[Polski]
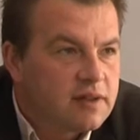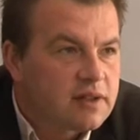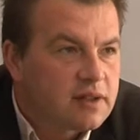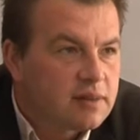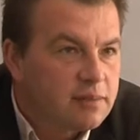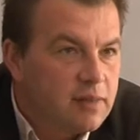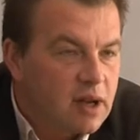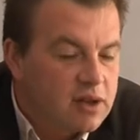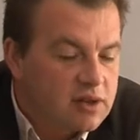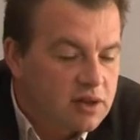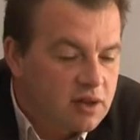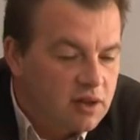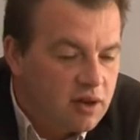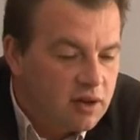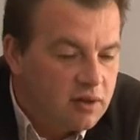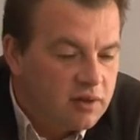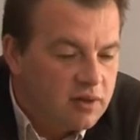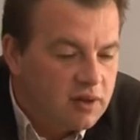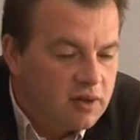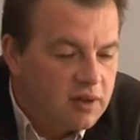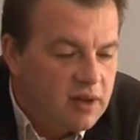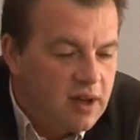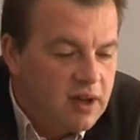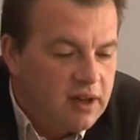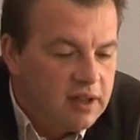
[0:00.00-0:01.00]

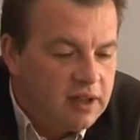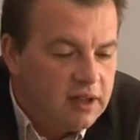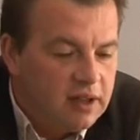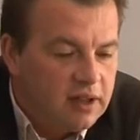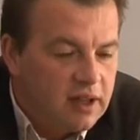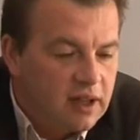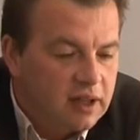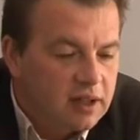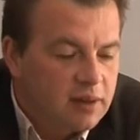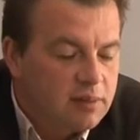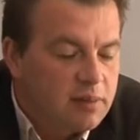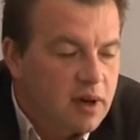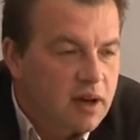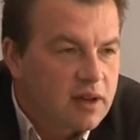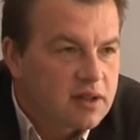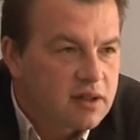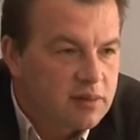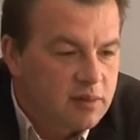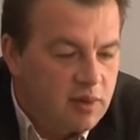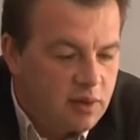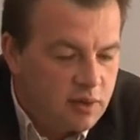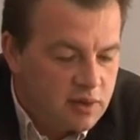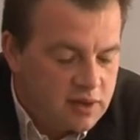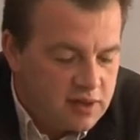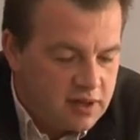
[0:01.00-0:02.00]
smaczkowy i taki bardzo
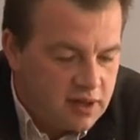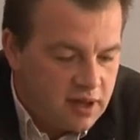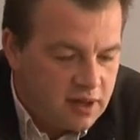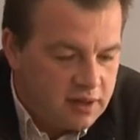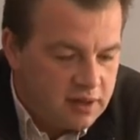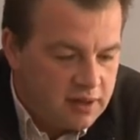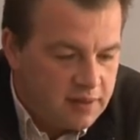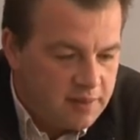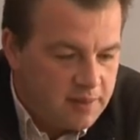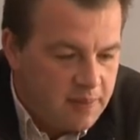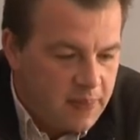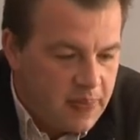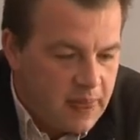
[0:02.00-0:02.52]
mało znany.